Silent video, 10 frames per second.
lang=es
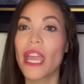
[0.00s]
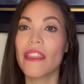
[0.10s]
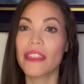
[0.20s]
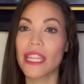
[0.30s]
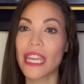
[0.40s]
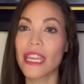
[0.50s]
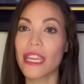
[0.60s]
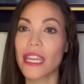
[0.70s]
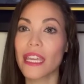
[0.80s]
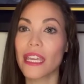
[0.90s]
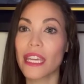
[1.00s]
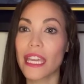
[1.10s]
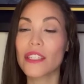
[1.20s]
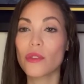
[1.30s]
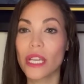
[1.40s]
de eh,
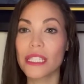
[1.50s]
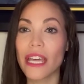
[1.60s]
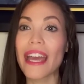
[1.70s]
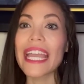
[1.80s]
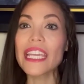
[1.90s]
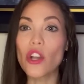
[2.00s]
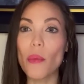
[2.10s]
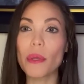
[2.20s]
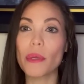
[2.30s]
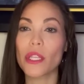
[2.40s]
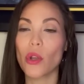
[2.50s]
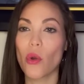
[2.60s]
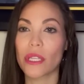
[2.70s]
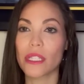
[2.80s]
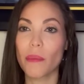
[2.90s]
que estoy casada y conviviendo
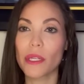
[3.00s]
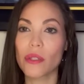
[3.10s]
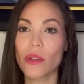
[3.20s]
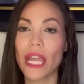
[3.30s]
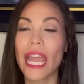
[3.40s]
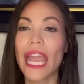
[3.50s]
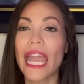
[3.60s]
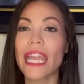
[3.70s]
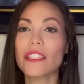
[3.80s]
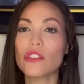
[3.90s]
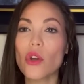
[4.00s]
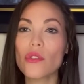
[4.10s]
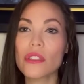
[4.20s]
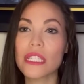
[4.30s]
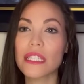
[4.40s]
con esta persona,
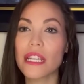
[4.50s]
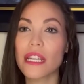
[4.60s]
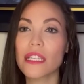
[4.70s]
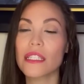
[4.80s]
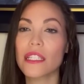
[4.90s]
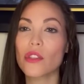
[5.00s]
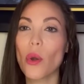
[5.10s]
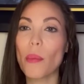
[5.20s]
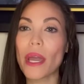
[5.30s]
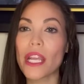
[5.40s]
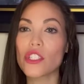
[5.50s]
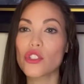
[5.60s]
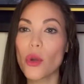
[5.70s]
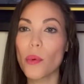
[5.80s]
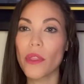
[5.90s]
entonces el requisito para
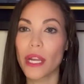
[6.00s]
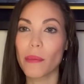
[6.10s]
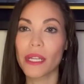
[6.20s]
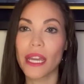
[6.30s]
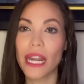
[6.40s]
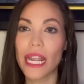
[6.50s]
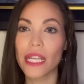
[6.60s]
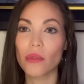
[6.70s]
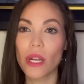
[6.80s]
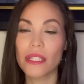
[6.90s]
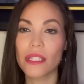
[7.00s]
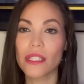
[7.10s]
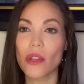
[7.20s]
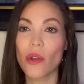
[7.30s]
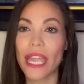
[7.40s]
yo poder aplicar a la
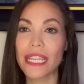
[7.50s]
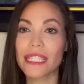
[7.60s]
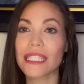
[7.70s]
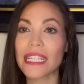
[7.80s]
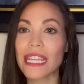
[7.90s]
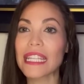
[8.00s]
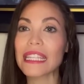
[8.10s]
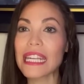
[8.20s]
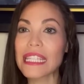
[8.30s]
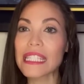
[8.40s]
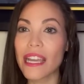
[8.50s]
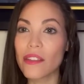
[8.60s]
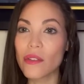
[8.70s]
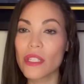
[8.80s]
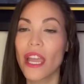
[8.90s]
naturalización es tener tres
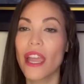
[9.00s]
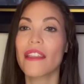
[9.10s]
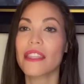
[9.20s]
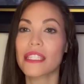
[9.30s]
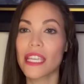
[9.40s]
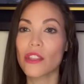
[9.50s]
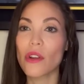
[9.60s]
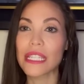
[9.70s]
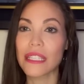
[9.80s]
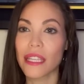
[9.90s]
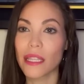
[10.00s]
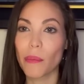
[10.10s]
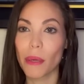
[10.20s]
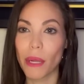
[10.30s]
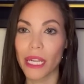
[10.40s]
años siendo residente
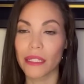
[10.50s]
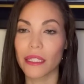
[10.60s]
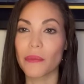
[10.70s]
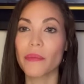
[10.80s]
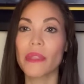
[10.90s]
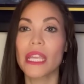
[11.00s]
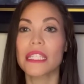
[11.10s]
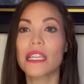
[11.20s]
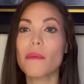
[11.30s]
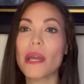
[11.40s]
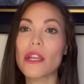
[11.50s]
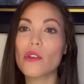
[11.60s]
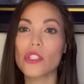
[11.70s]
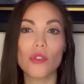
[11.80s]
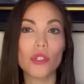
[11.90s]
permanente. Sin
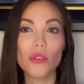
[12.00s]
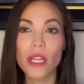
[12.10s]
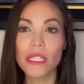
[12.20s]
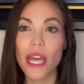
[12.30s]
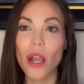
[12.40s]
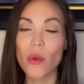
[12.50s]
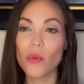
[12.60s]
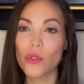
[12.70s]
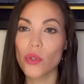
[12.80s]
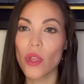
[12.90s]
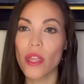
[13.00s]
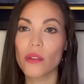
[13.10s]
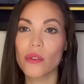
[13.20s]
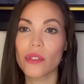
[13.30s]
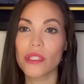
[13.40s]
embargo, si no estoy casada con un
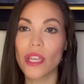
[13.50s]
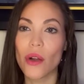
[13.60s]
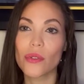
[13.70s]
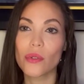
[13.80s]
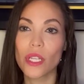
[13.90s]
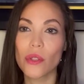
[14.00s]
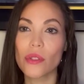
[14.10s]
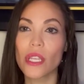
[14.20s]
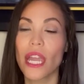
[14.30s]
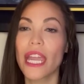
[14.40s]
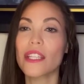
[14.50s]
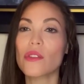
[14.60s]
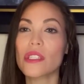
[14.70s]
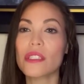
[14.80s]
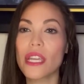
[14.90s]
ciudadano de los Estados Unidos,
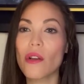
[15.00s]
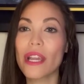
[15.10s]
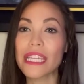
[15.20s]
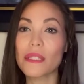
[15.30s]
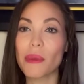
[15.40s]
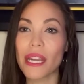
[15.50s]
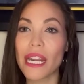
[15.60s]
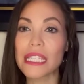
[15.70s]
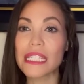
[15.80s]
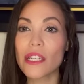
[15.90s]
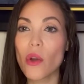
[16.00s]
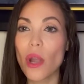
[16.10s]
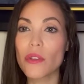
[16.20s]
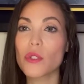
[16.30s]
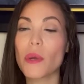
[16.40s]
entonces tengo que esperar
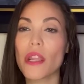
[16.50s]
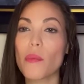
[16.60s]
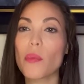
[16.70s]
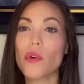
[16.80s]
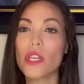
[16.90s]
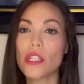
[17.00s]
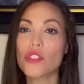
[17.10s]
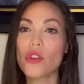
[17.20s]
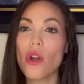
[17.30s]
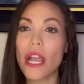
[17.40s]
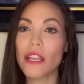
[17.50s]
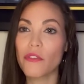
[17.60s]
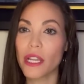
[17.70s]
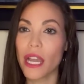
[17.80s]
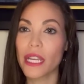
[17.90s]
cinco años para poder yo
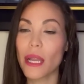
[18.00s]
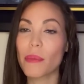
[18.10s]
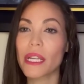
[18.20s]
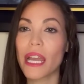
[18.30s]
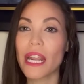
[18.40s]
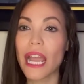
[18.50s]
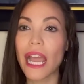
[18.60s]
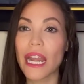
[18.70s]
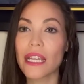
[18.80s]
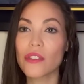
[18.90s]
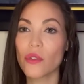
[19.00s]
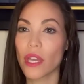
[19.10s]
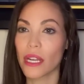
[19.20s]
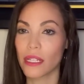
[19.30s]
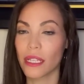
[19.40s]
calificar y aplicar a la
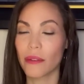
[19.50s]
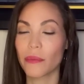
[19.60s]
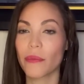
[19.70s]
ciudadanía.